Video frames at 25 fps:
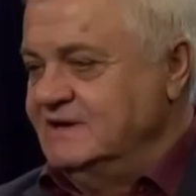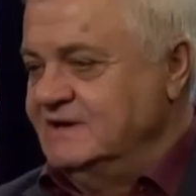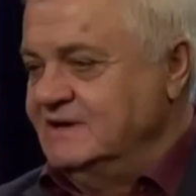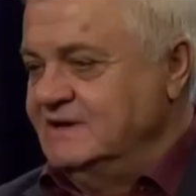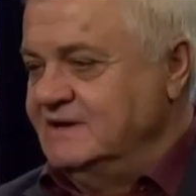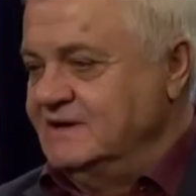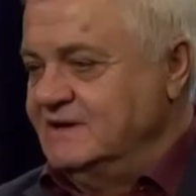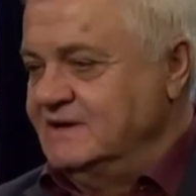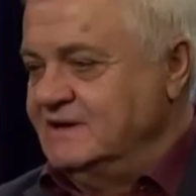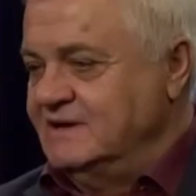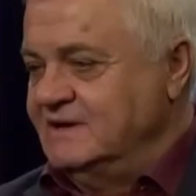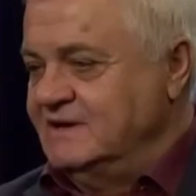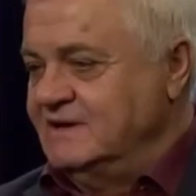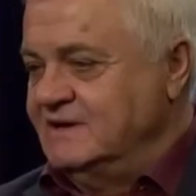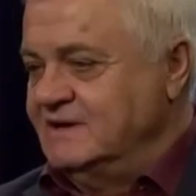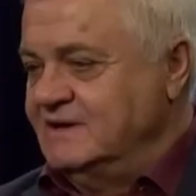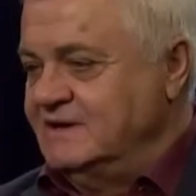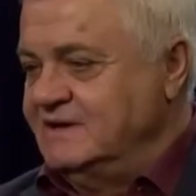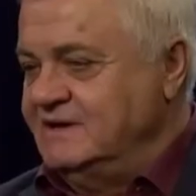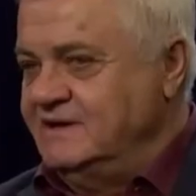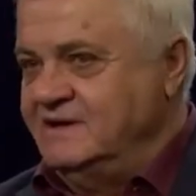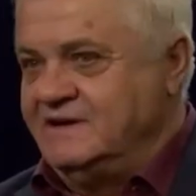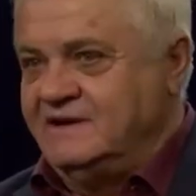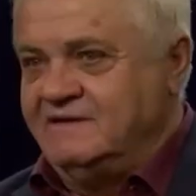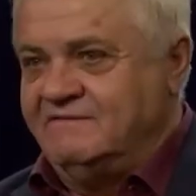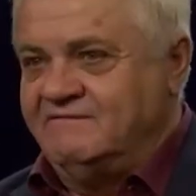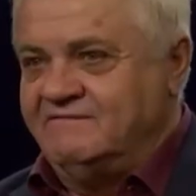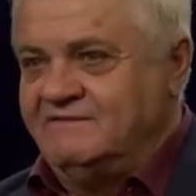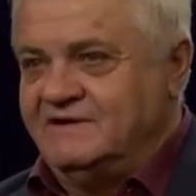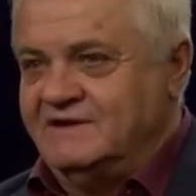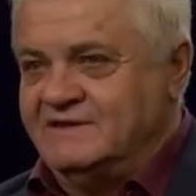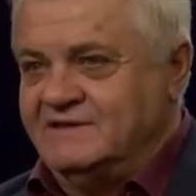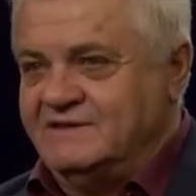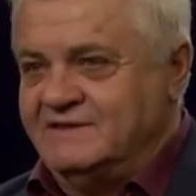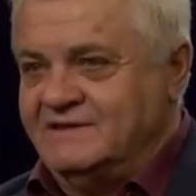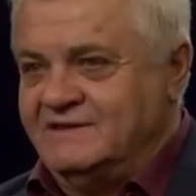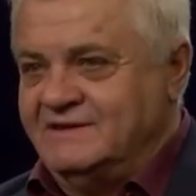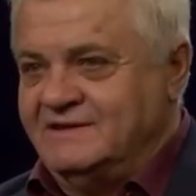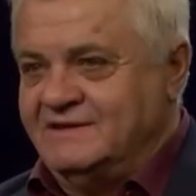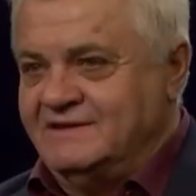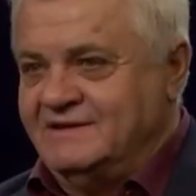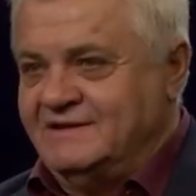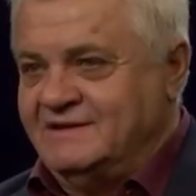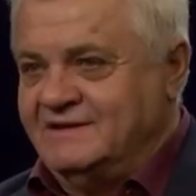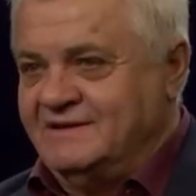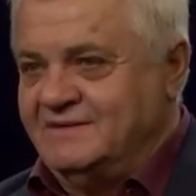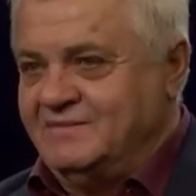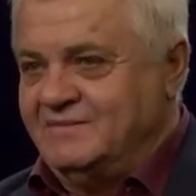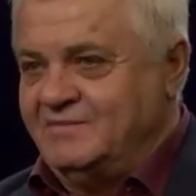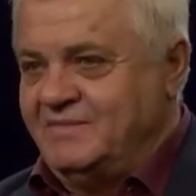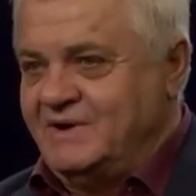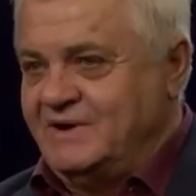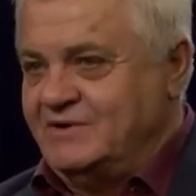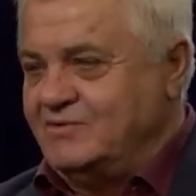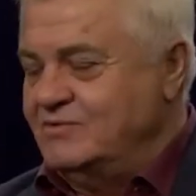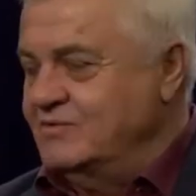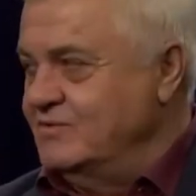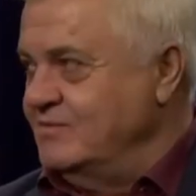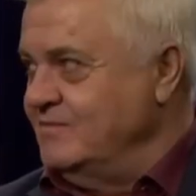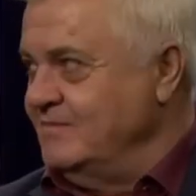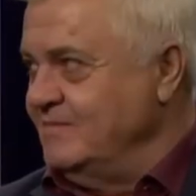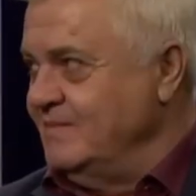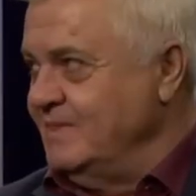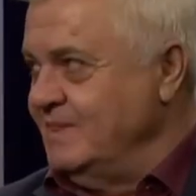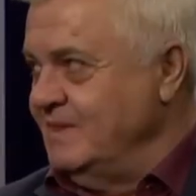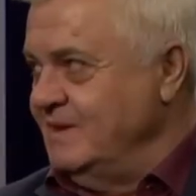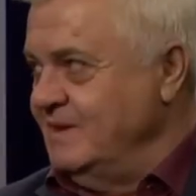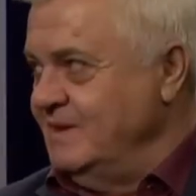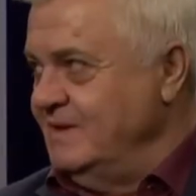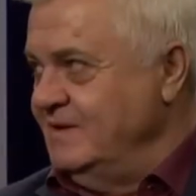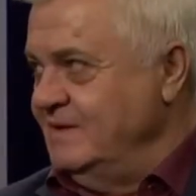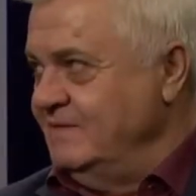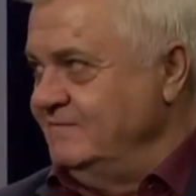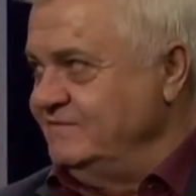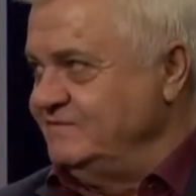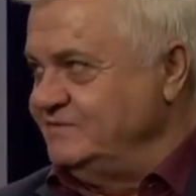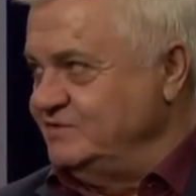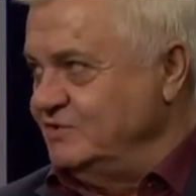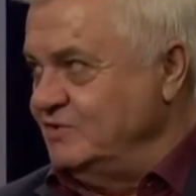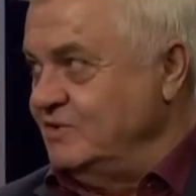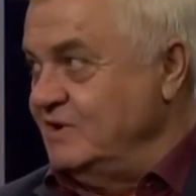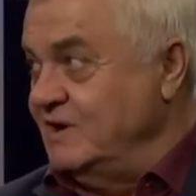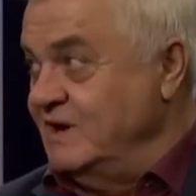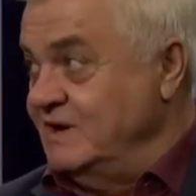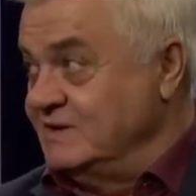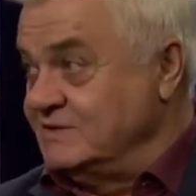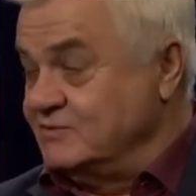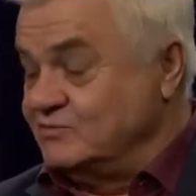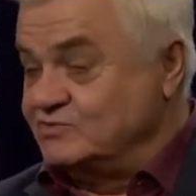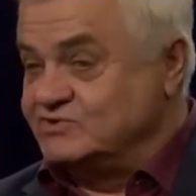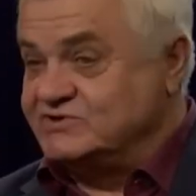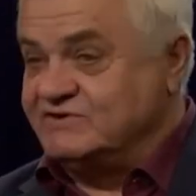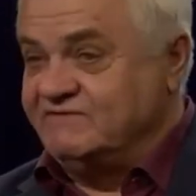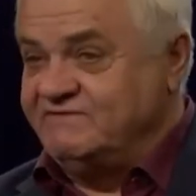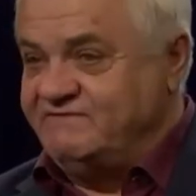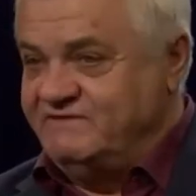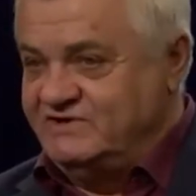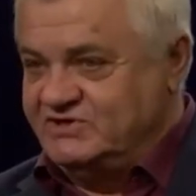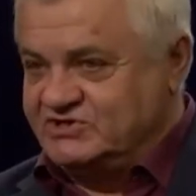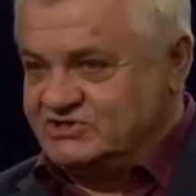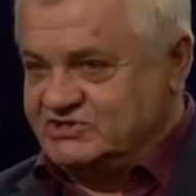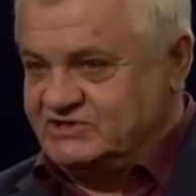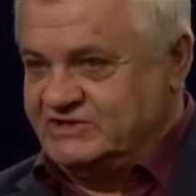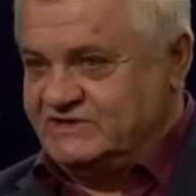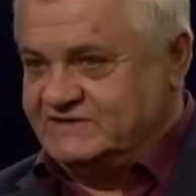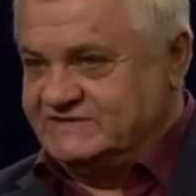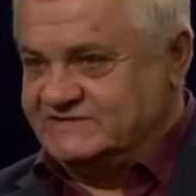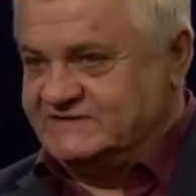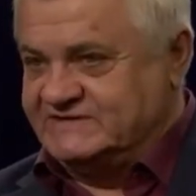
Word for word: э, Ереван-Баку. Э, все, это уже вышло